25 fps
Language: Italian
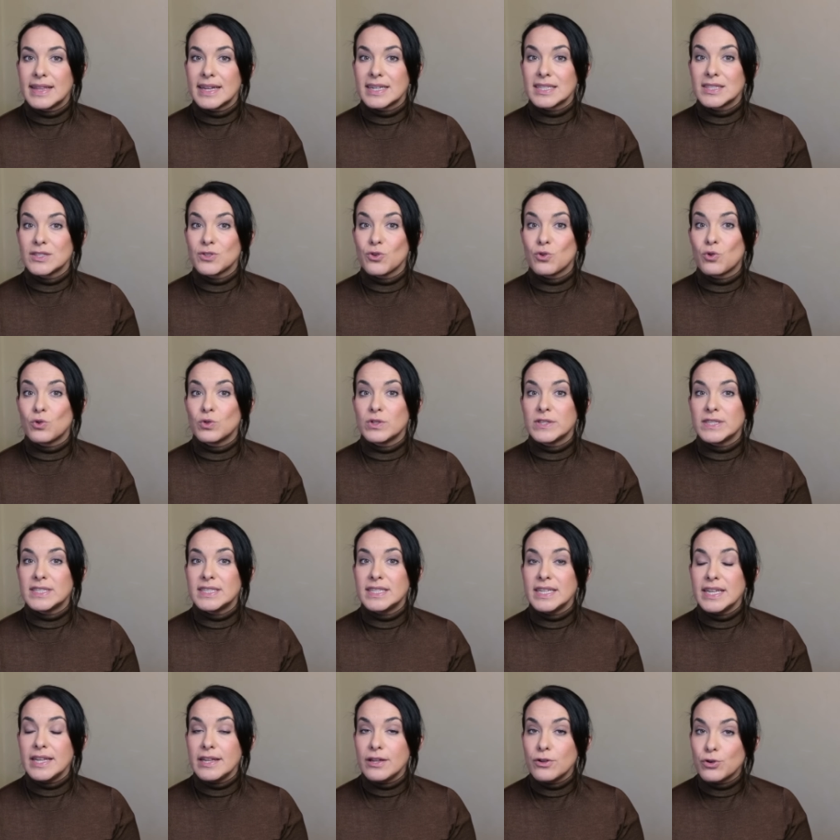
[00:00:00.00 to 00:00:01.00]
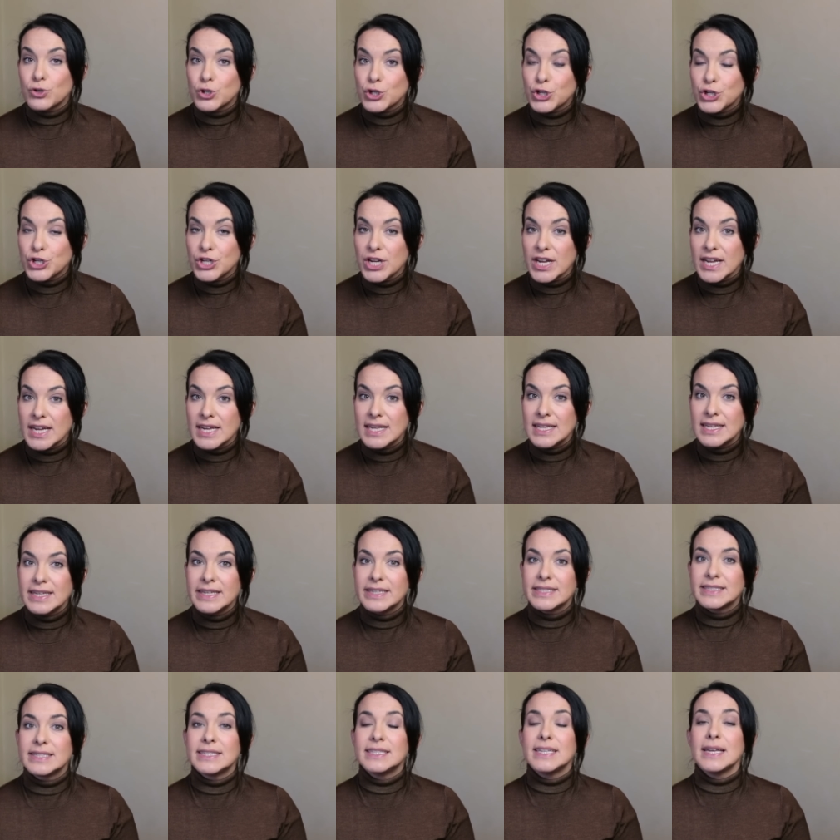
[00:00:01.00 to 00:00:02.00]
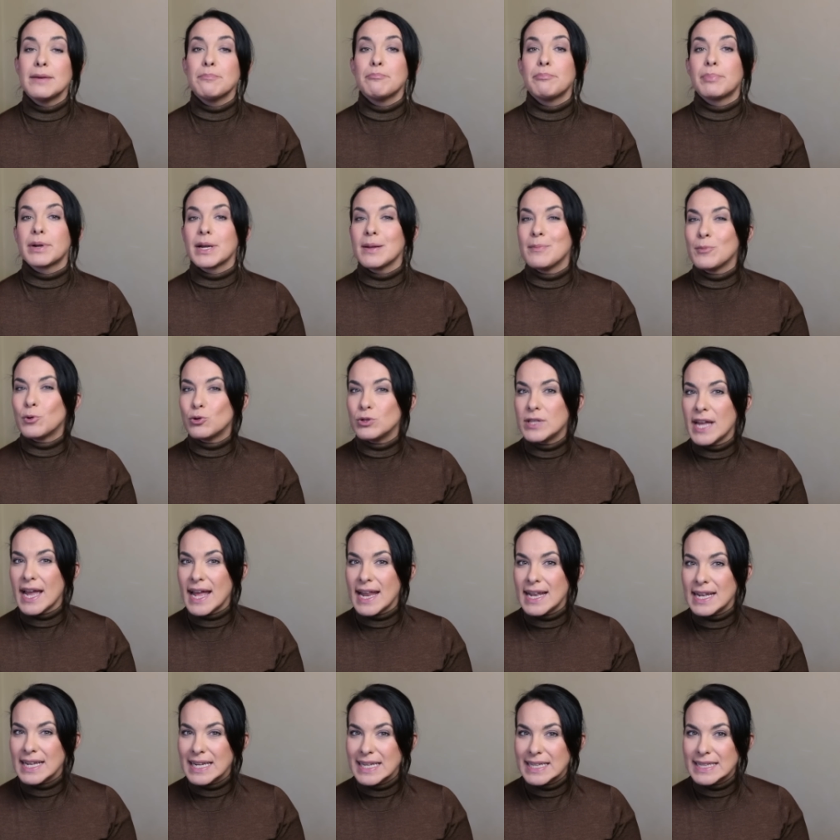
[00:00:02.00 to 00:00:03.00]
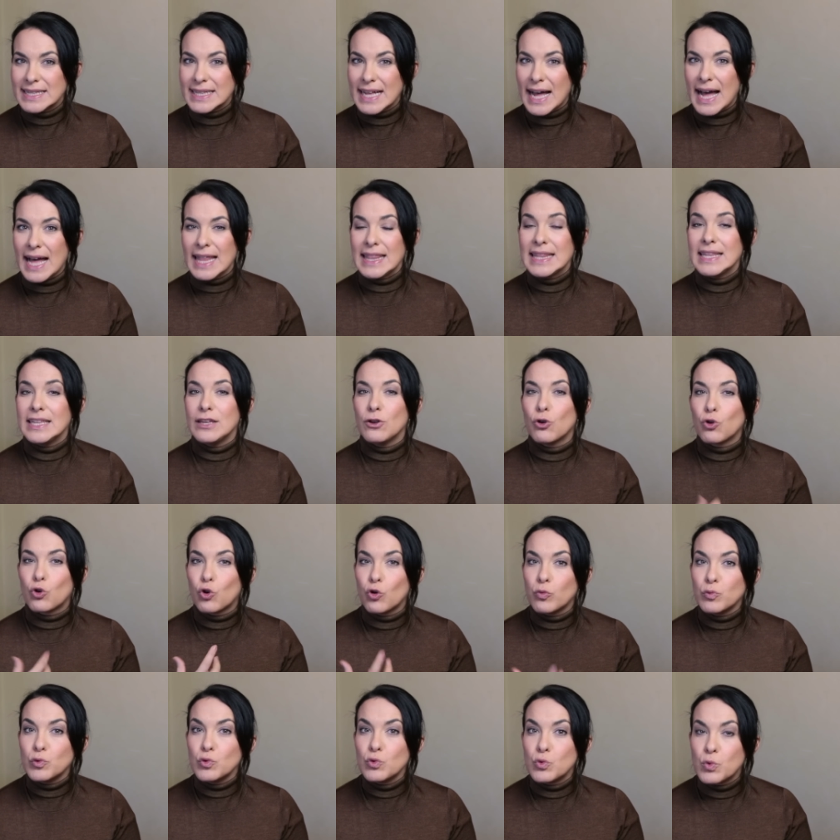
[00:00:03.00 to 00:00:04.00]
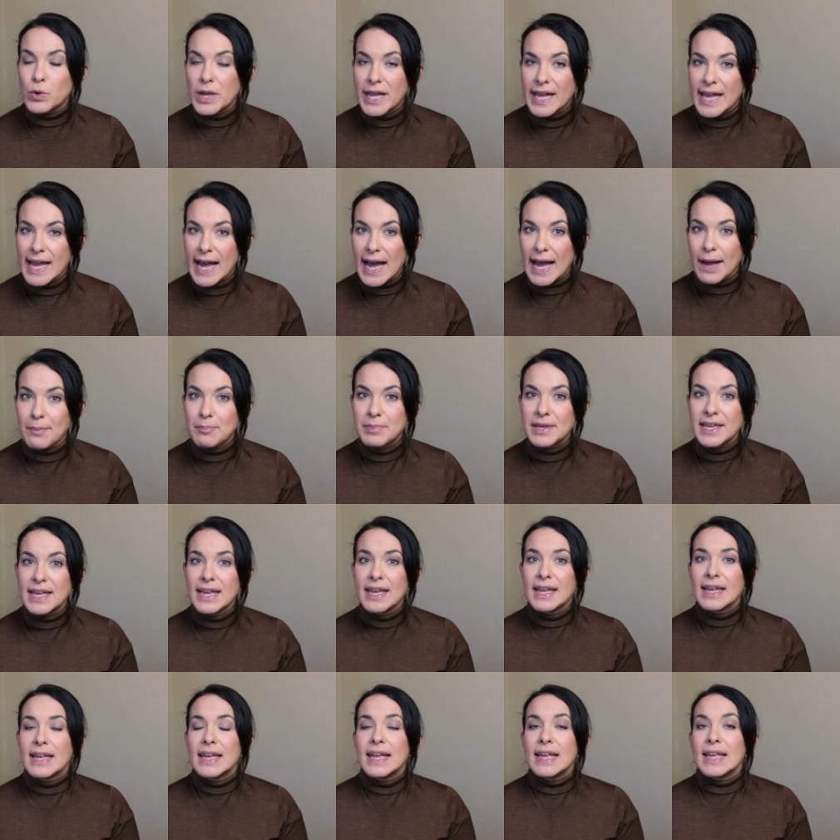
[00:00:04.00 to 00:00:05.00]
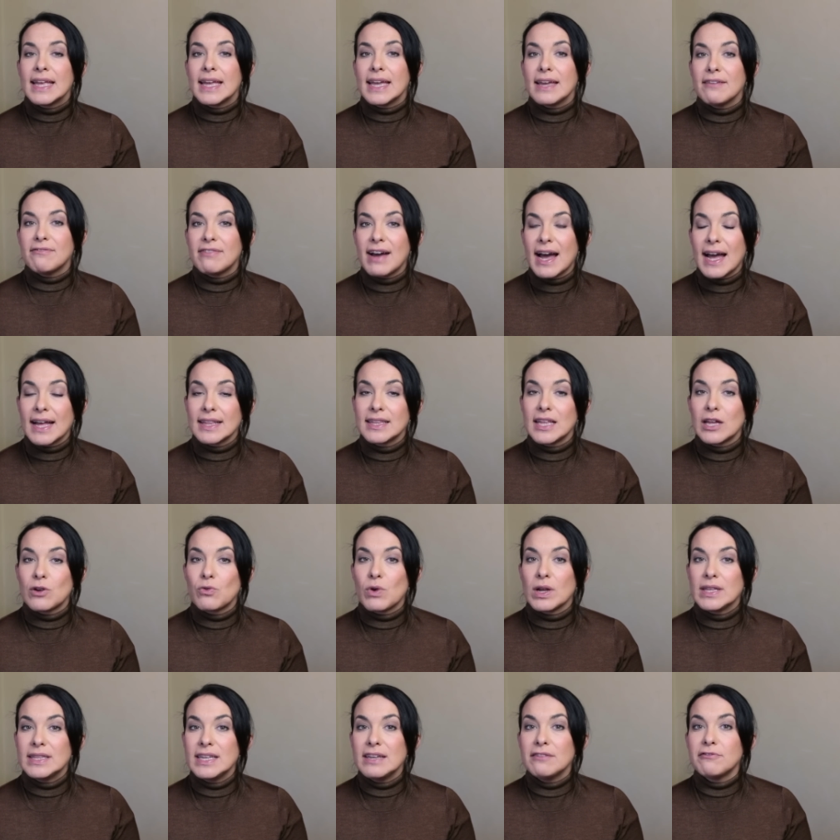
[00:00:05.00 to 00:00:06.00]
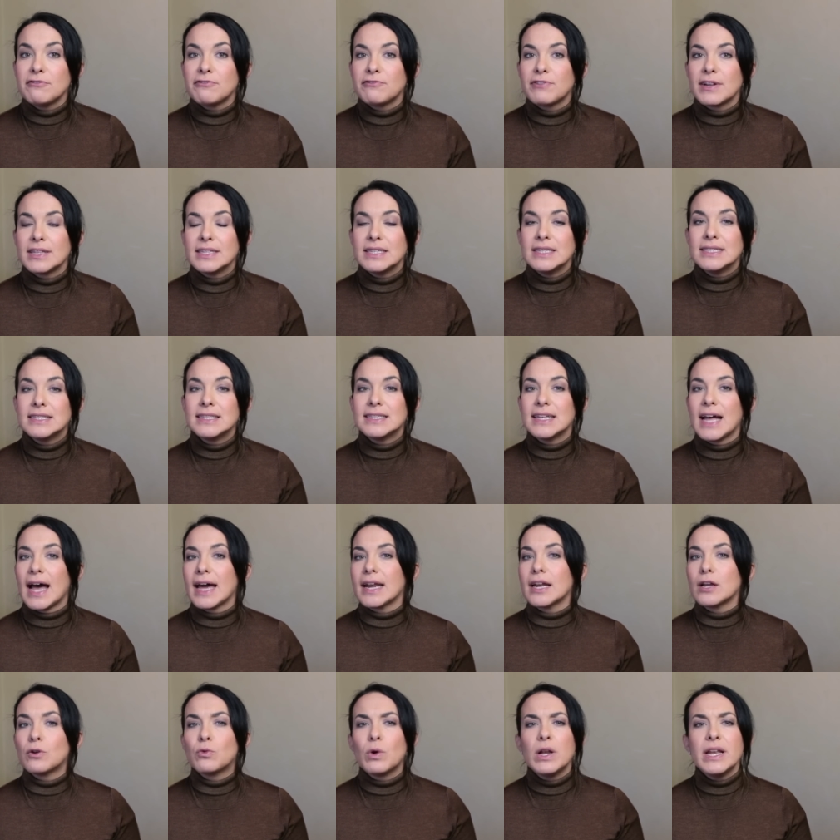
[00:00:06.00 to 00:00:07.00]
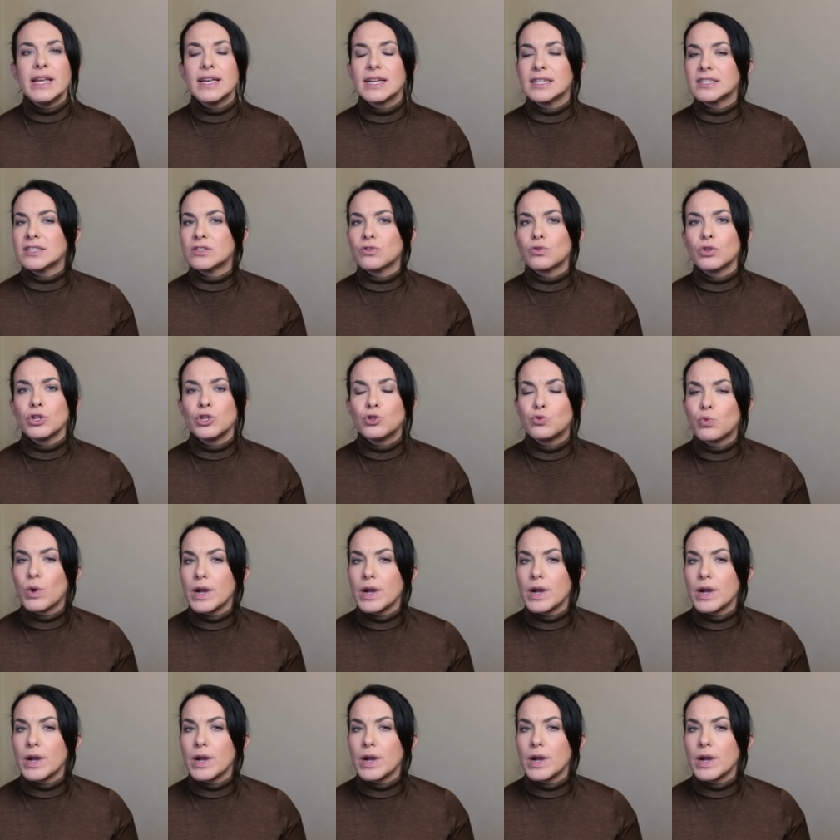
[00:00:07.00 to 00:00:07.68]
Terzo consiglio, scegli sempre modelli, tagli o comunque capi che vadano ad enfatizzare quelli che sono i